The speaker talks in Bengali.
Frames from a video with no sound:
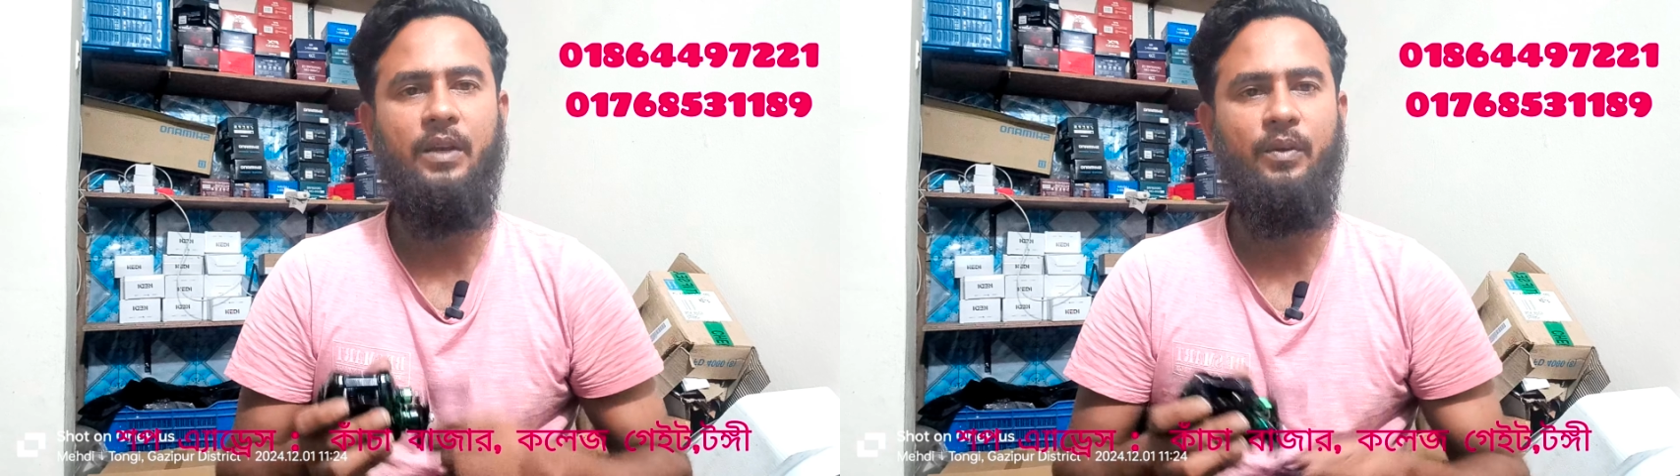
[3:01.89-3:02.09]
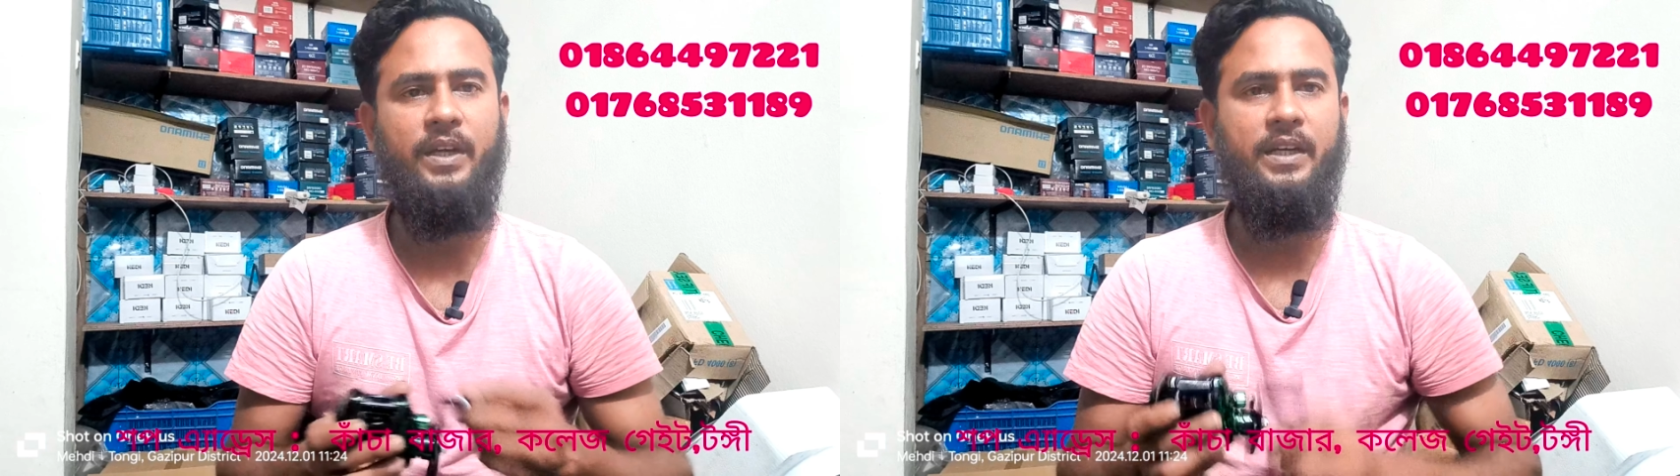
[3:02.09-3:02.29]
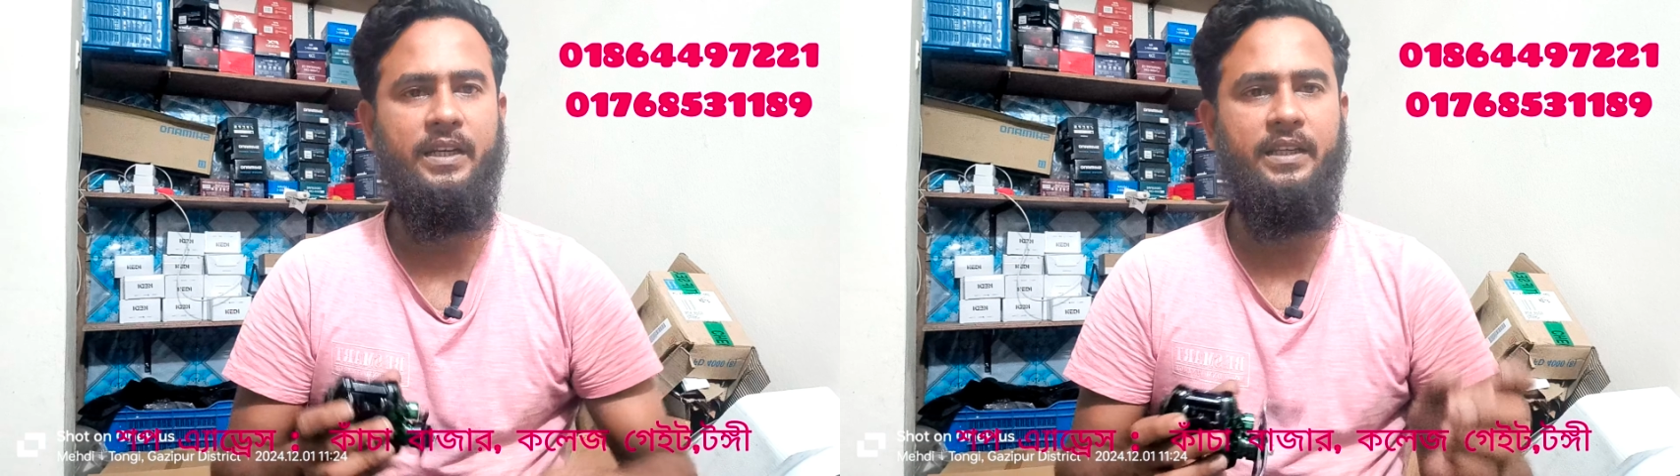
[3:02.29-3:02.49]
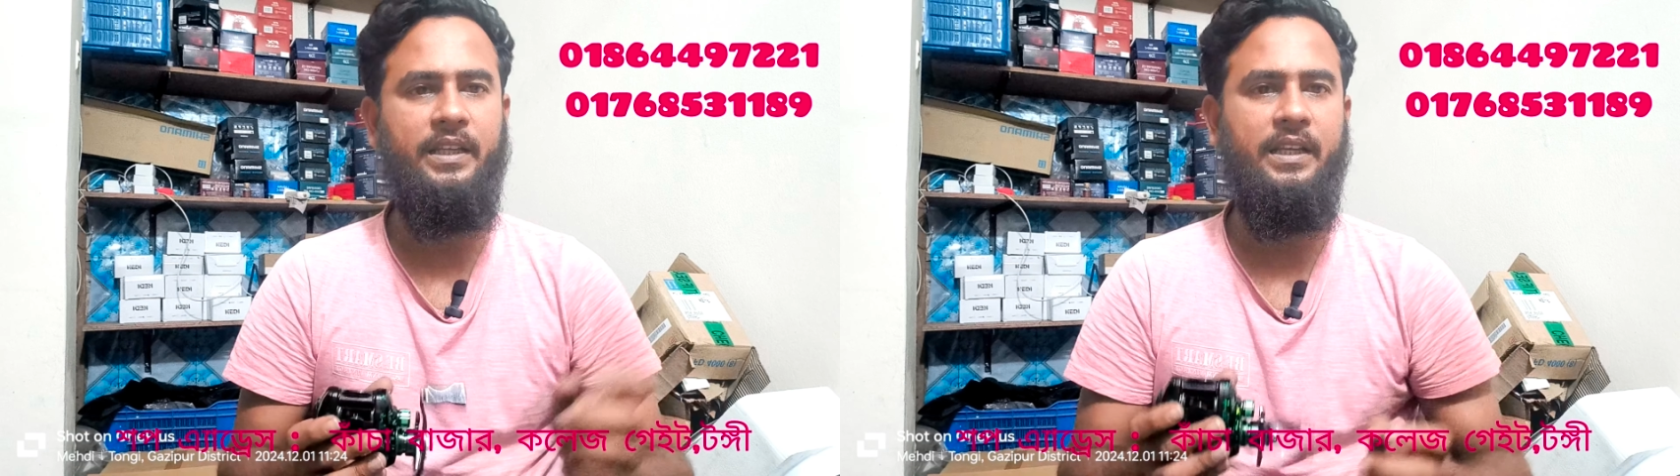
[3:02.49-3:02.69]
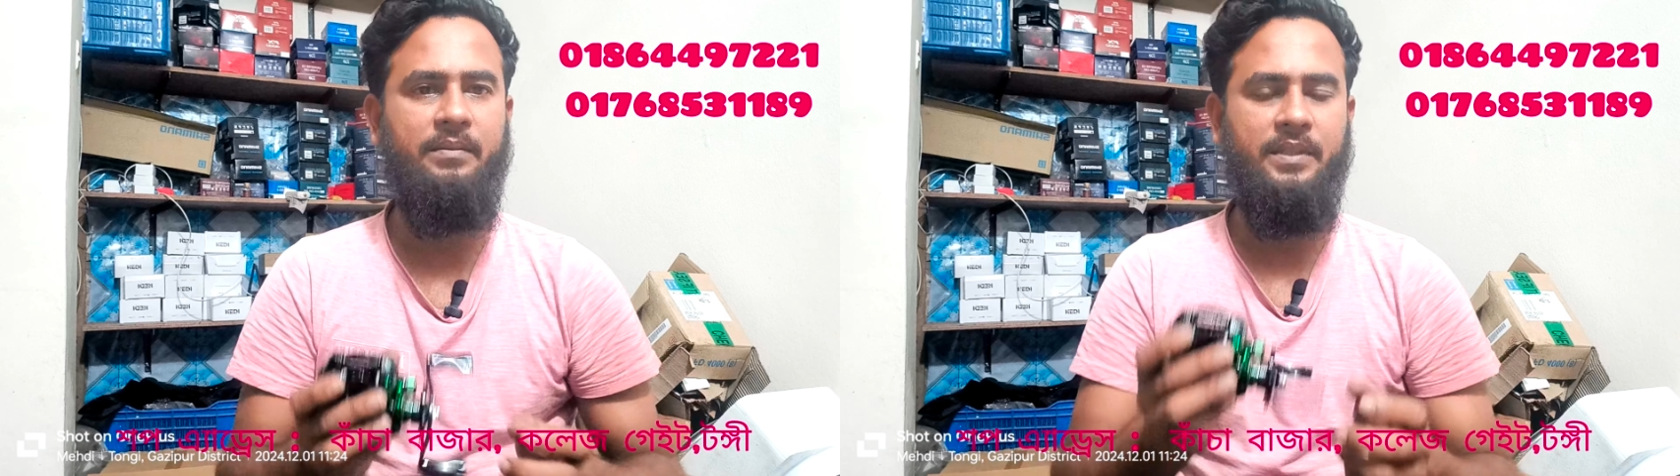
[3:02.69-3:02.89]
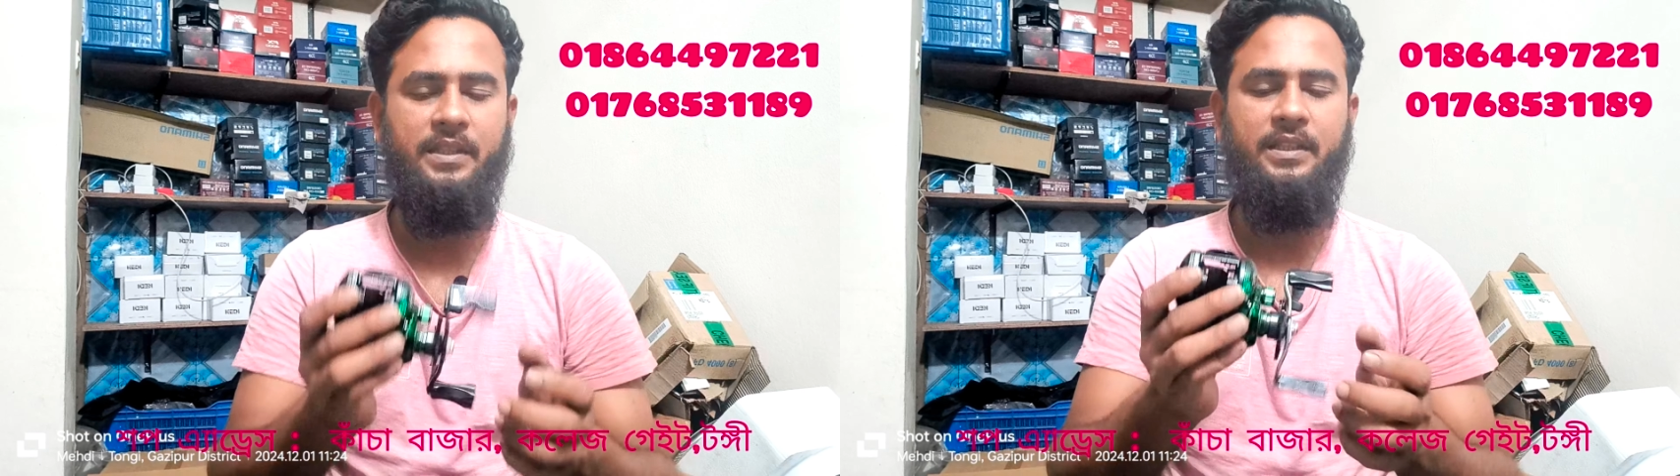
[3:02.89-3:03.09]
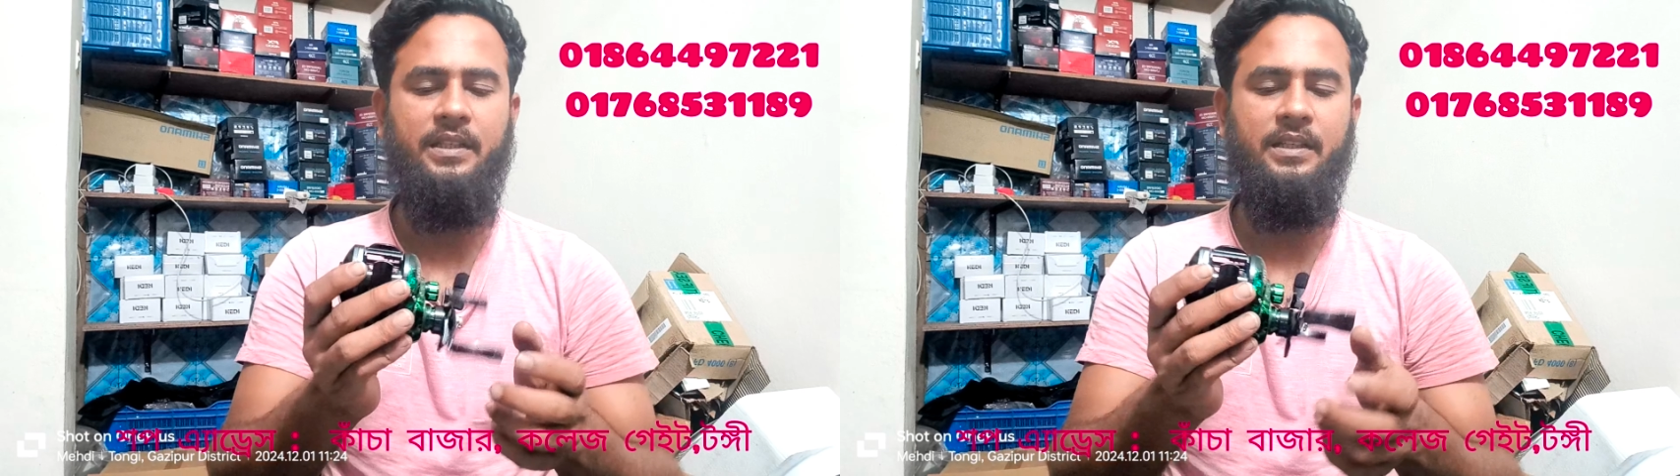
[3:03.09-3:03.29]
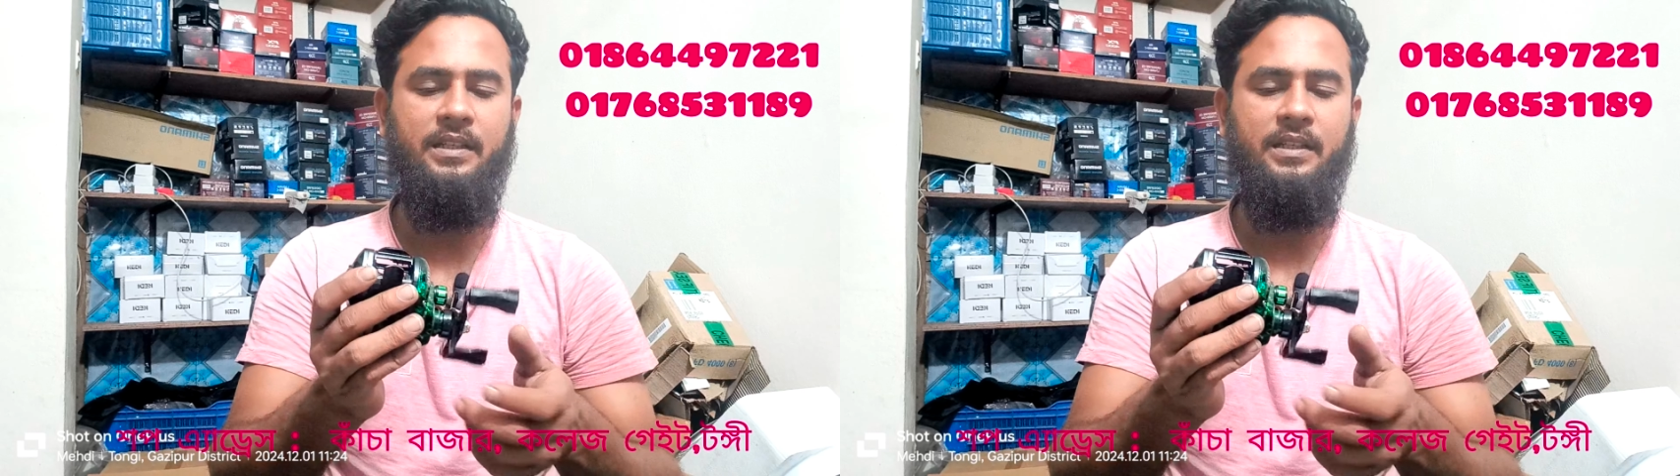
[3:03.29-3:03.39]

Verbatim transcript: আরও একটা রিল আমাদের